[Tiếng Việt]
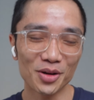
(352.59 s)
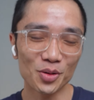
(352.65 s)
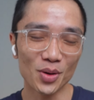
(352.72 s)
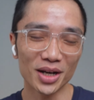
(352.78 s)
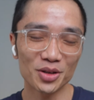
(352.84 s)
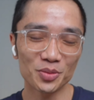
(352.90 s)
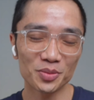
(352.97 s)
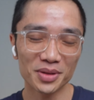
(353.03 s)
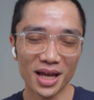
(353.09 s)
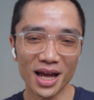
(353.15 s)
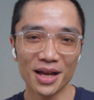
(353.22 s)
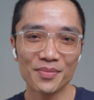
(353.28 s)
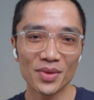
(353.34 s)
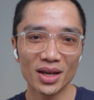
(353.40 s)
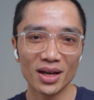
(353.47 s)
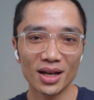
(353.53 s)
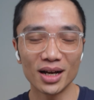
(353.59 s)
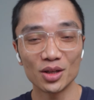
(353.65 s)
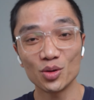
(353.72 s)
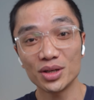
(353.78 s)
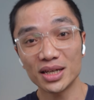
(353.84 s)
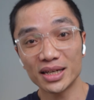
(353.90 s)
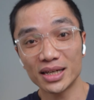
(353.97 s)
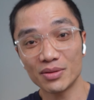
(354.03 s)
quanh chúng ta à,
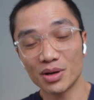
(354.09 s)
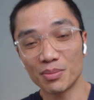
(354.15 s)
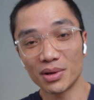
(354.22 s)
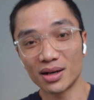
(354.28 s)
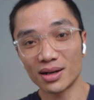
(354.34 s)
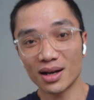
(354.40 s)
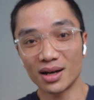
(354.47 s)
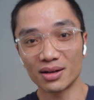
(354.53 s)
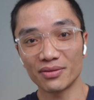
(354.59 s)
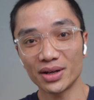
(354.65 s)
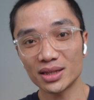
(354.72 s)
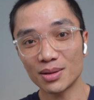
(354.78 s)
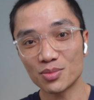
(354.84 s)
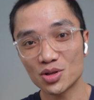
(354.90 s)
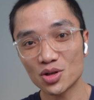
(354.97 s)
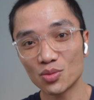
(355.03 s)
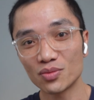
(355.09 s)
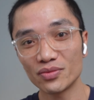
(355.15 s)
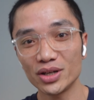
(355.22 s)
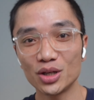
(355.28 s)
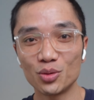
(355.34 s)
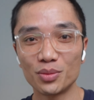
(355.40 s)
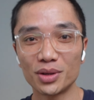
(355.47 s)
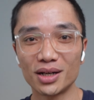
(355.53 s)
tuy nhiên khi mà mình cần phải tập trung
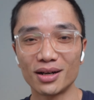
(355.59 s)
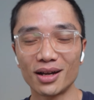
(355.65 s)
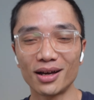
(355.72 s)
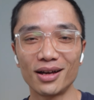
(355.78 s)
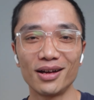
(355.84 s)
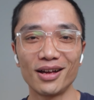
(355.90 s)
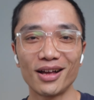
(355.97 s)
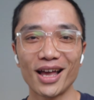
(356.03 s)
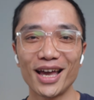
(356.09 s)
ví dụ mình à,